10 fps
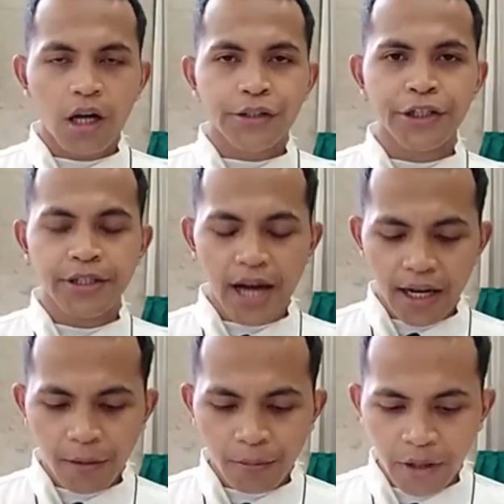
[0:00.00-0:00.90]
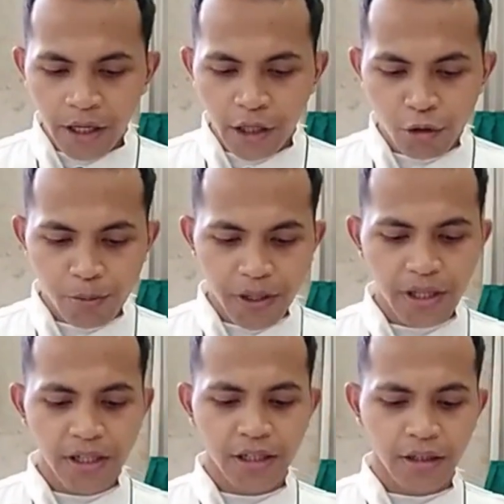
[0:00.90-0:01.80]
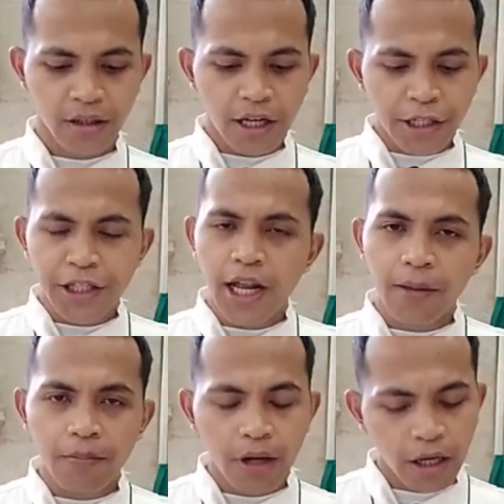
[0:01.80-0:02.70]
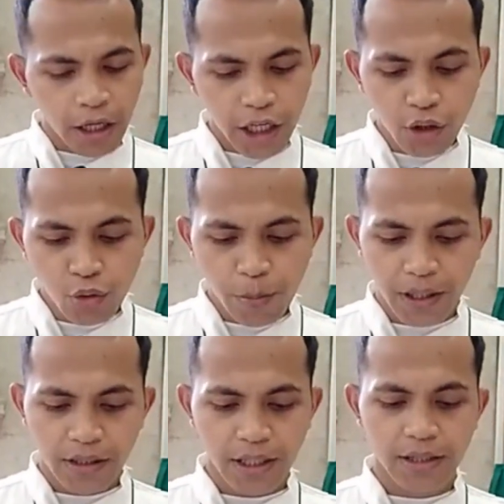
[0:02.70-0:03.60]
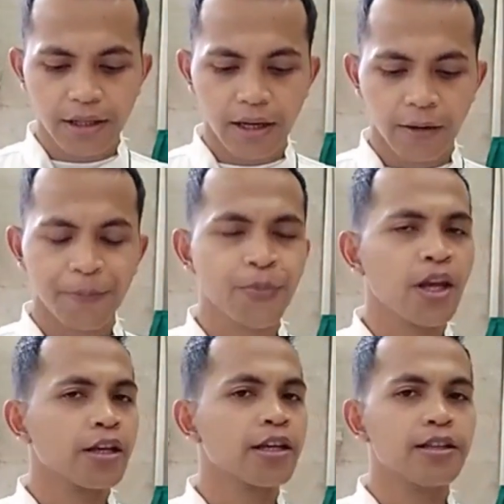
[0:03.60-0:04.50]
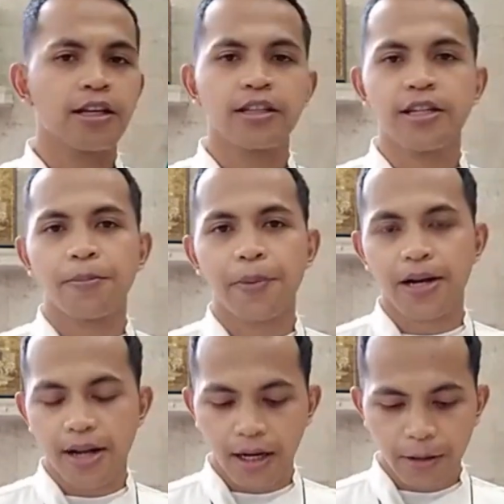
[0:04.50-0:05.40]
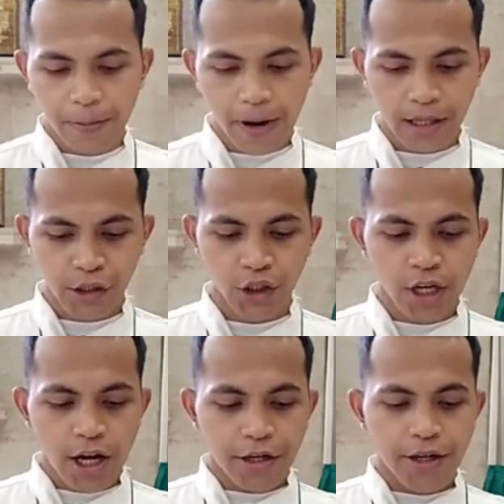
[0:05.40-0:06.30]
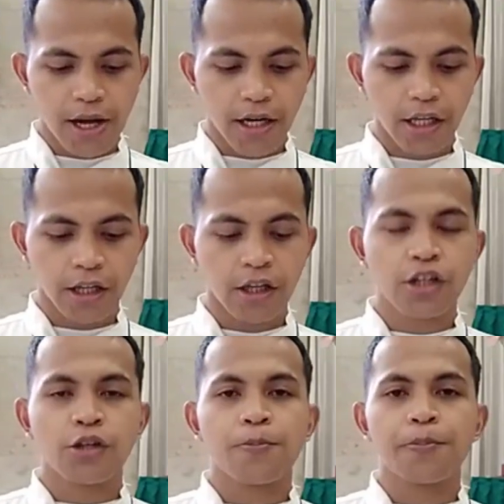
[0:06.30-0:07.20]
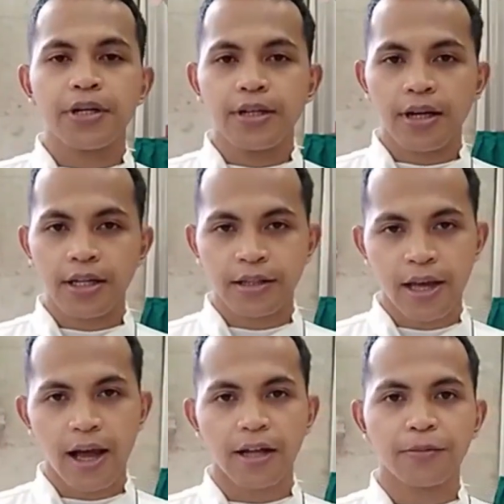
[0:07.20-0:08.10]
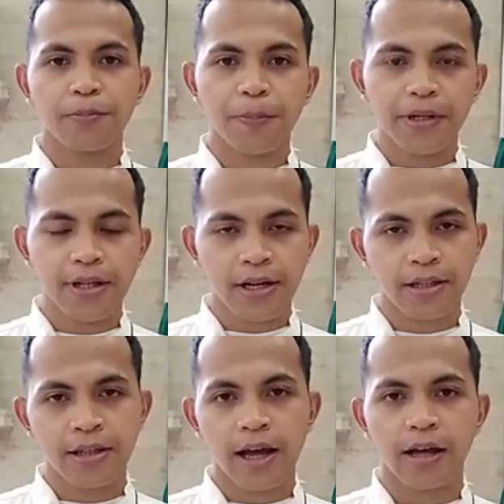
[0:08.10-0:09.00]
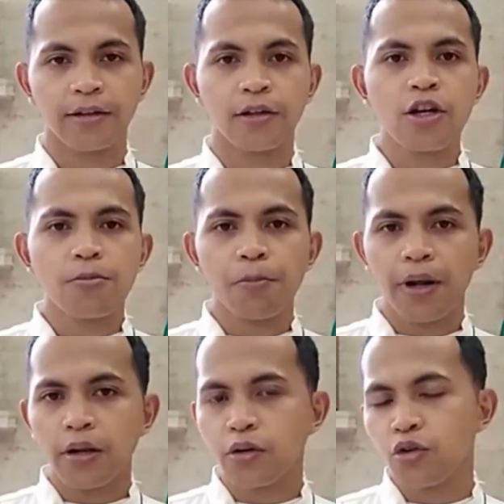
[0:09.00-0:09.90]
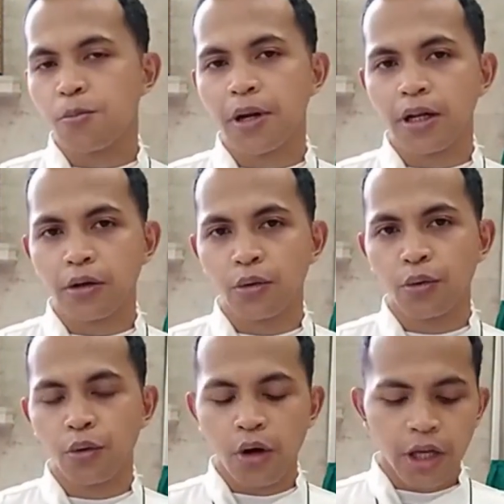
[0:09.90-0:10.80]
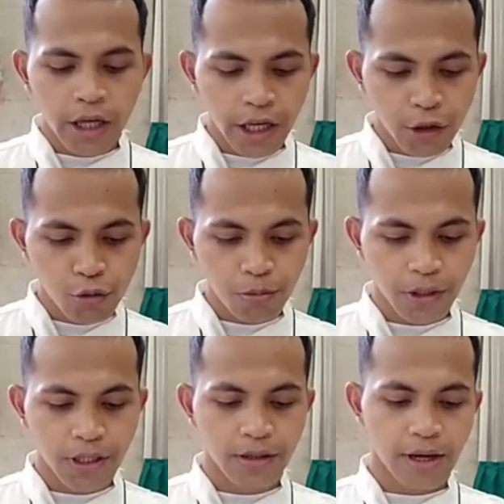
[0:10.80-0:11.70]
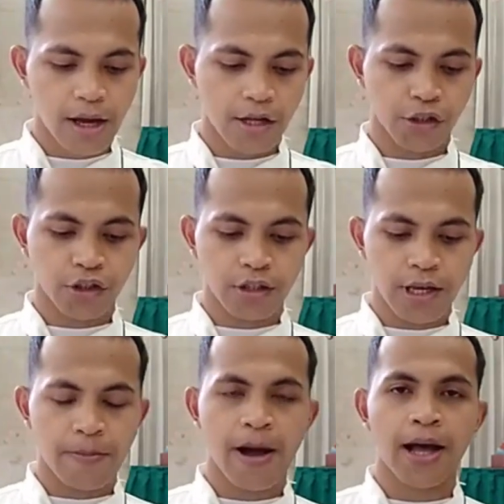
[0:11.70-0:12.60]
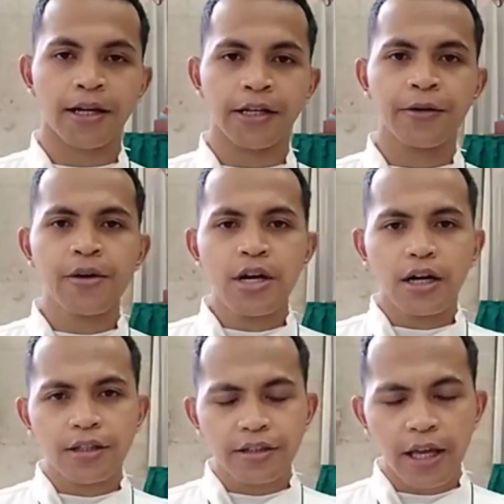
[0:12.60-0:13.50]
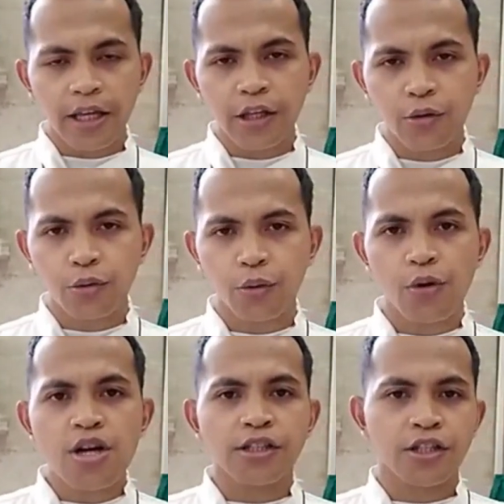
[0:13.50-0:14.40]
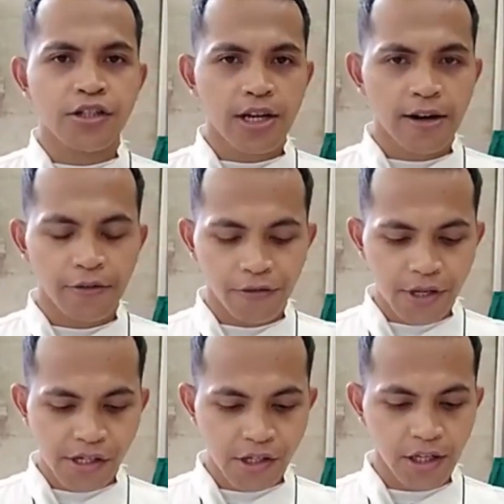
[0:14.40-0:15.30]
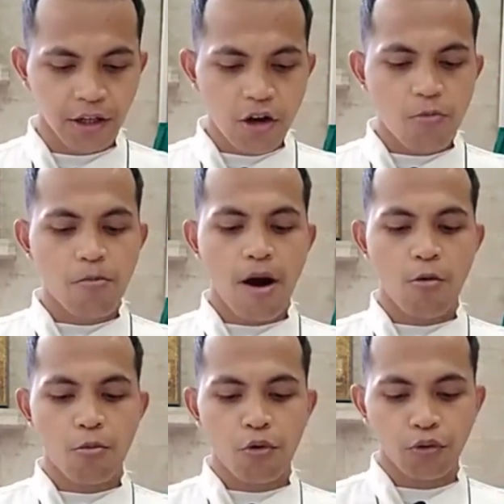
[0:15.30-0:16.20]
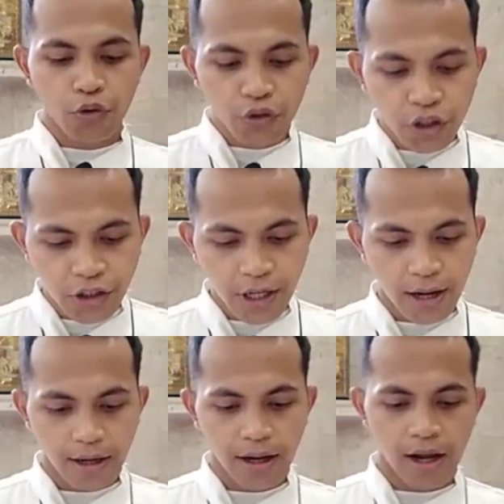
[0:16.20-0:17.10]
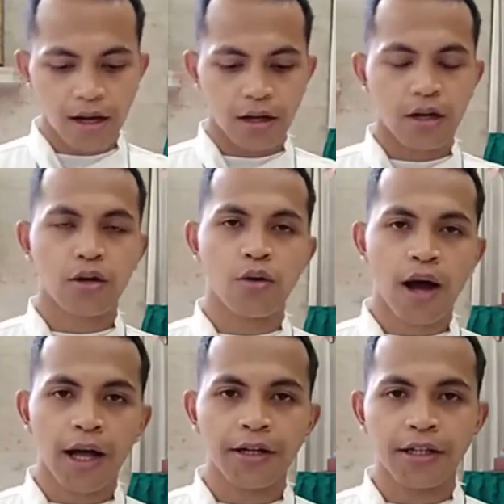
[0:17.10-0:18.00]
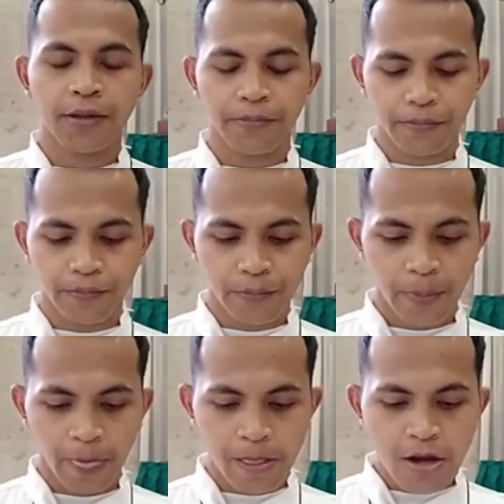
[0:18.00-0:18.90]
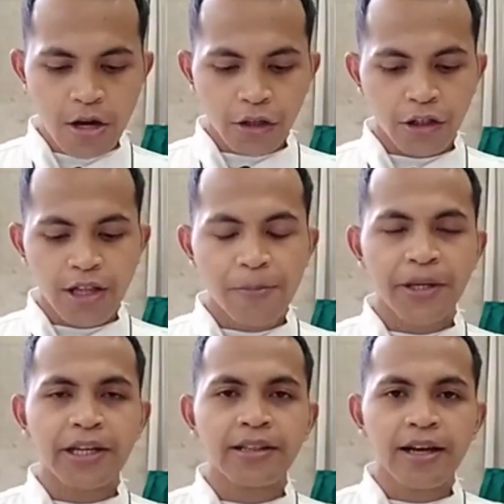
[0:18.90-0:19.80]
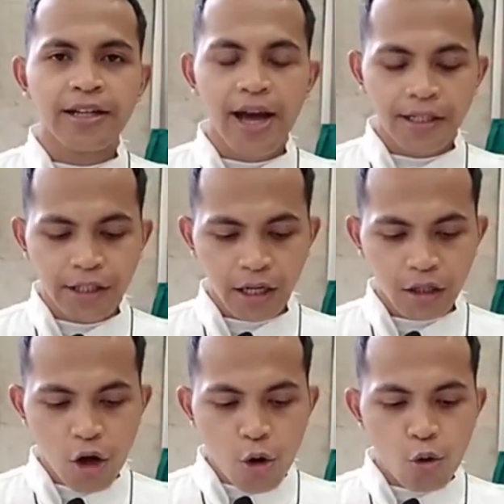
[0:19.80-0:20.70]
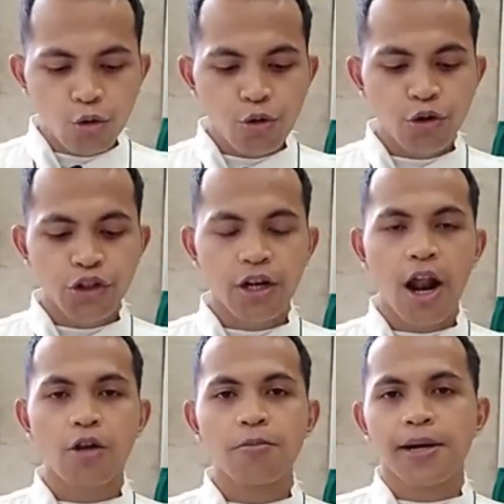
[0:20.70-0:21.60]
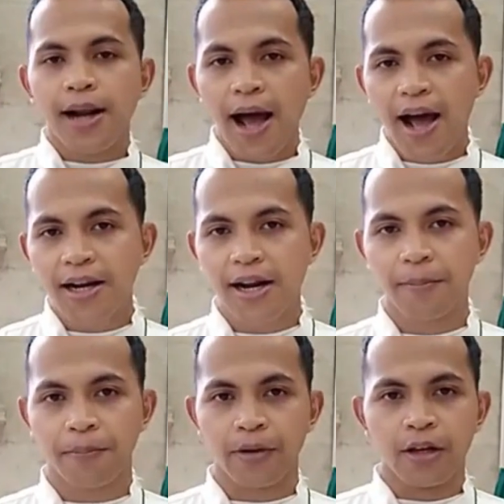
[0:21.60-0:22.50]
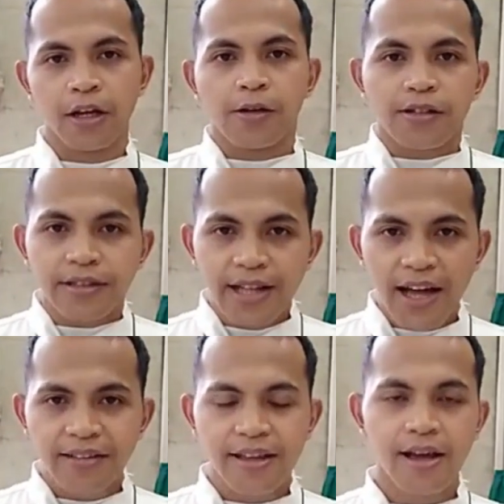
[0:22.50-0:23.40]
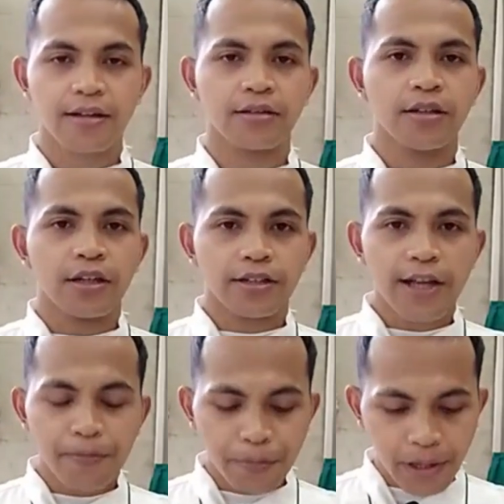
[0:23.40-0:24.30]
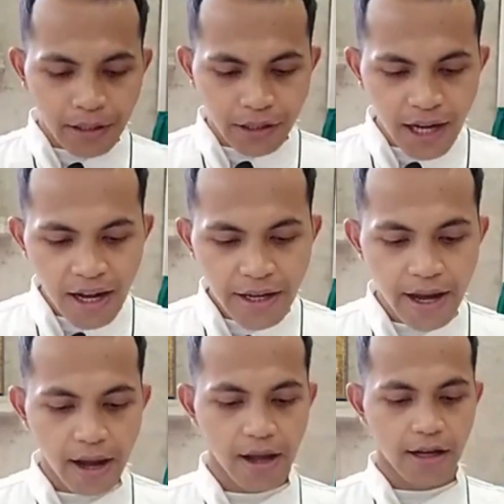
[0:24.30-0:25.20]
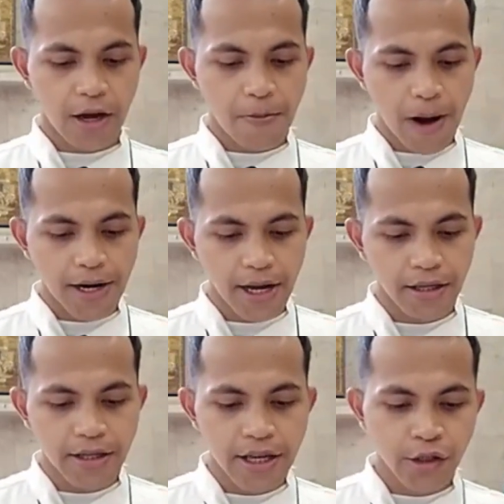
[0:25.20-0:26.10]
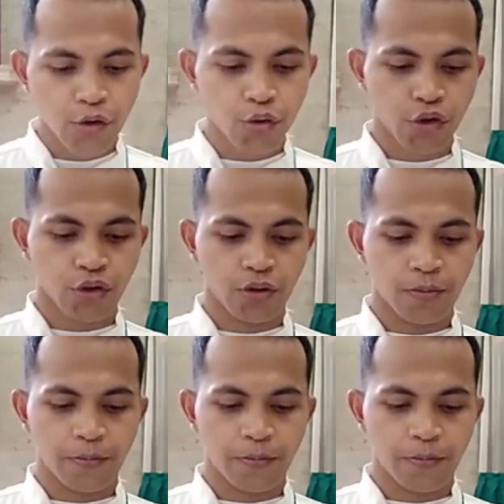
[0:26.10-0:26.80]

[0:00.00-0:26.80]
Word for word: Di dalam hidup ini, di dalam kehidupan kita, kita tidak pernah lepas dari penderitaan-penderitaan, belenggu-belenggu hidup kita setiap hari, entah itu secara fisik maupun secara rohani. Tetapi kita diajak untuk selalu berharap datang dan percaya kepada Yesus.